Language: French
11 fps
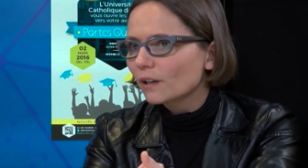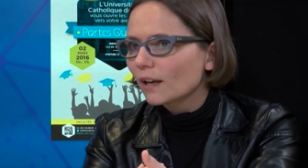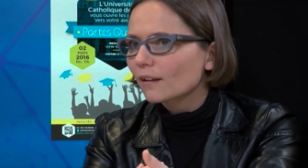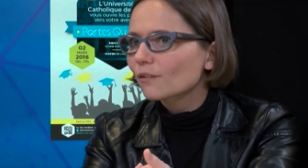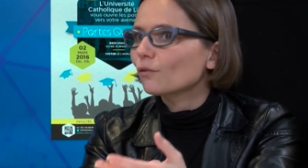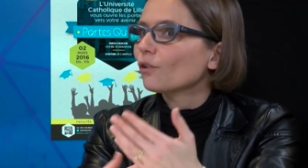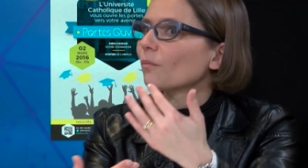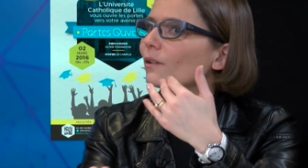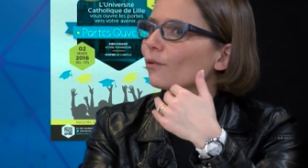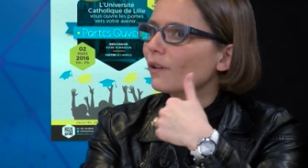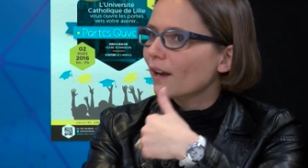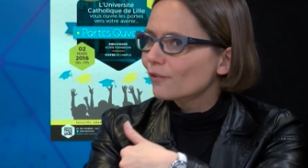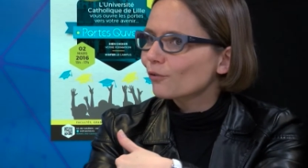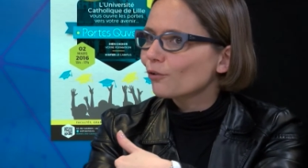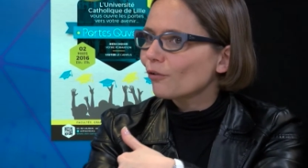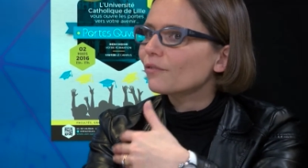au Career Center, mais que le Career
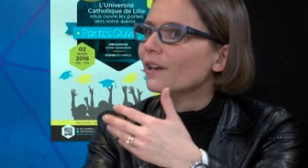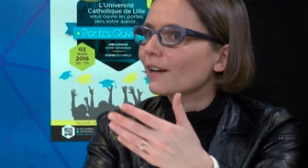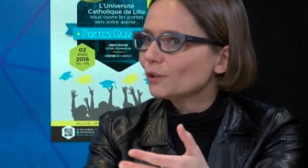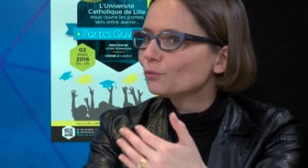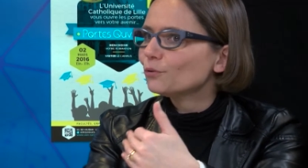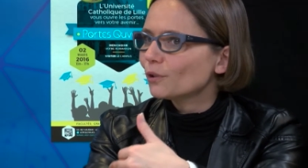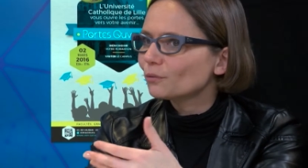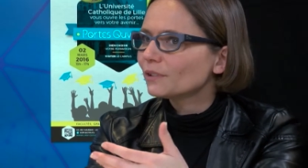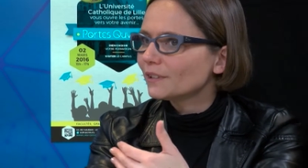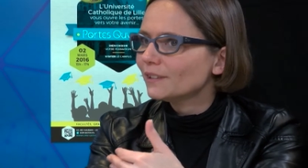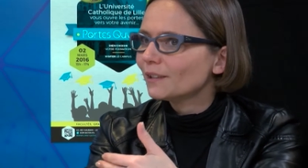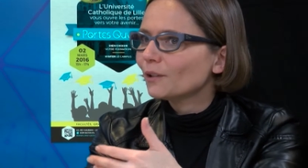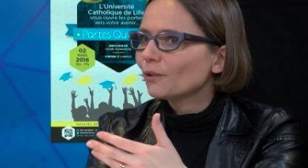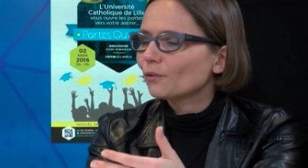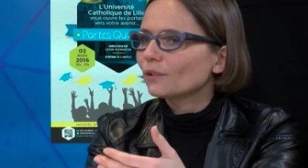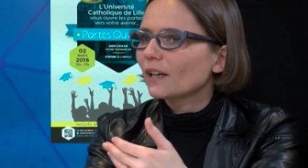Center vient à l'étudiant aussi,
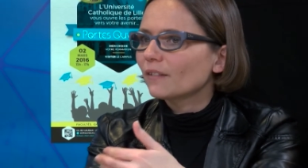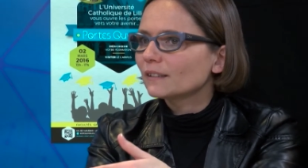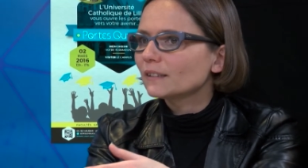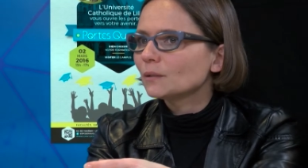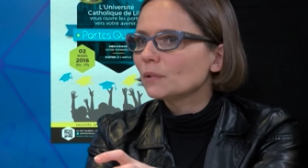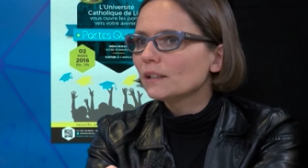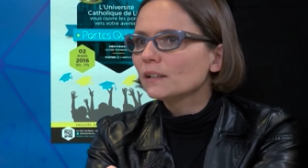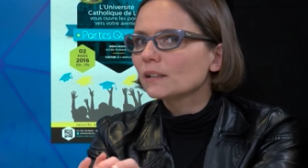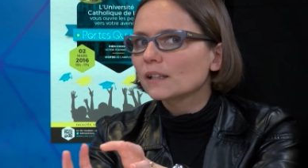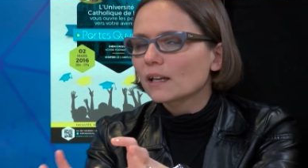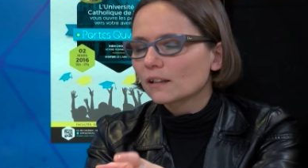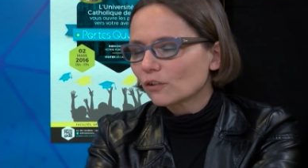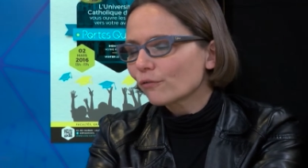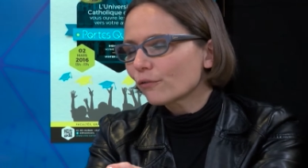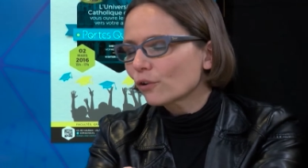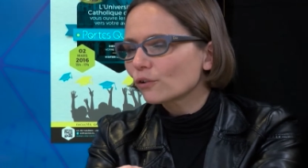au travers des emailing. Il y a un
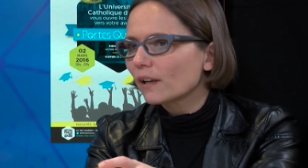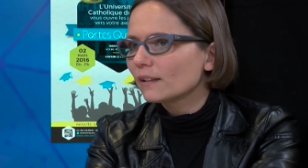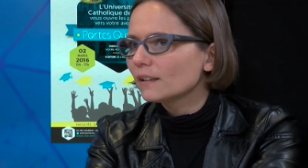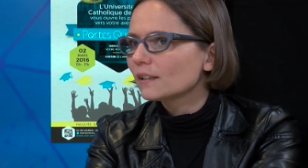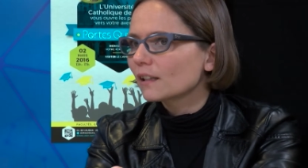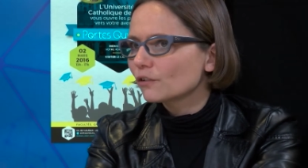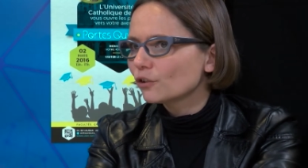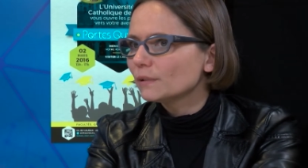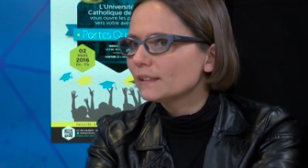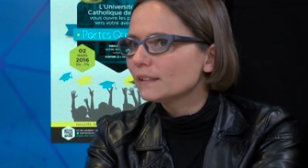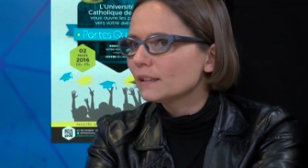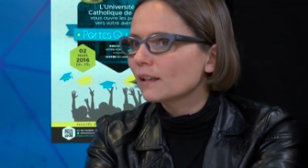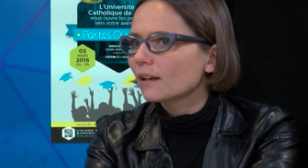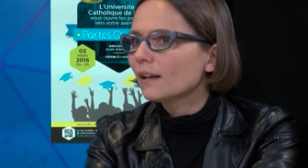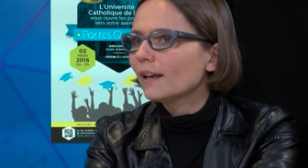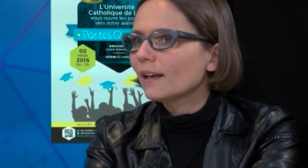temps fort dans l'année qui est le job dating,
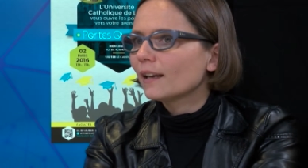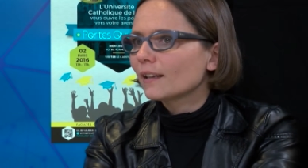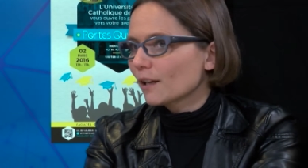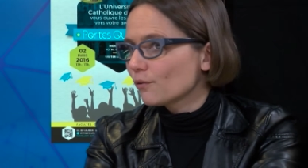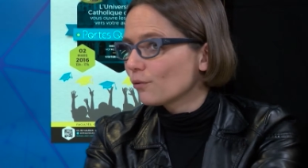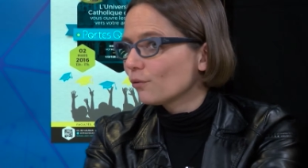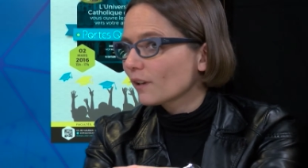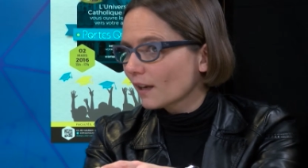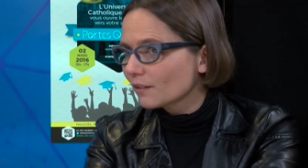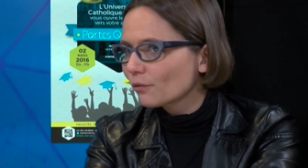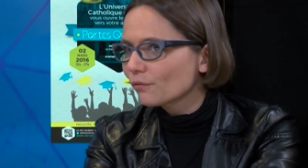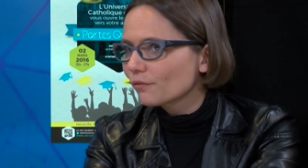qui a lieu le 4